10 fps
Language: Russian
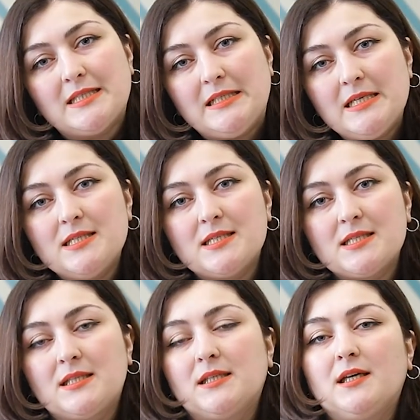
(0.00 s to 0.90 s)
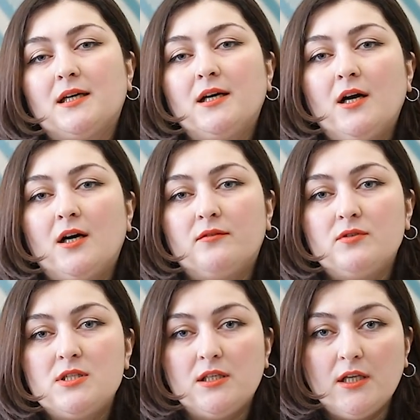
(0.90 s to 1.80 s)
слизистые э,
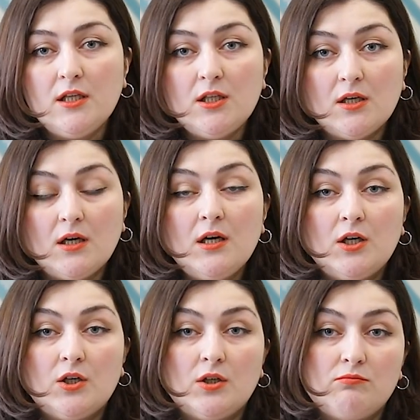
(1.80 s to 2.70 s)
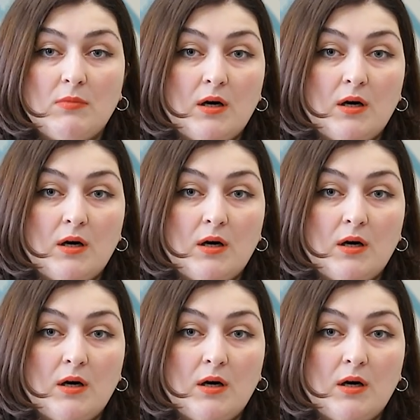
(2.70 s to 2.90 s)
выделения э,